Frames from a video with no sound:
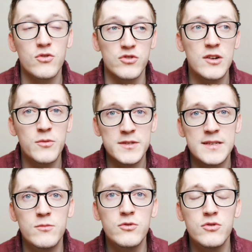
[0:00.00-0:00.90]
ans quand j'ai
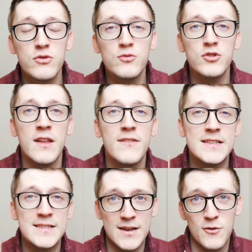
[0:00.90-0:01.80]
commencé Booktube je
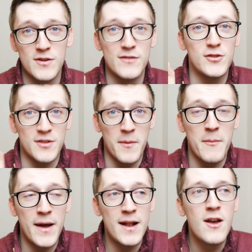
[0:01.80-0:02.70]
n'avais zéro livre dans
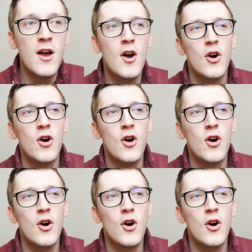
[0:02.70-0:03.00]
ma palle.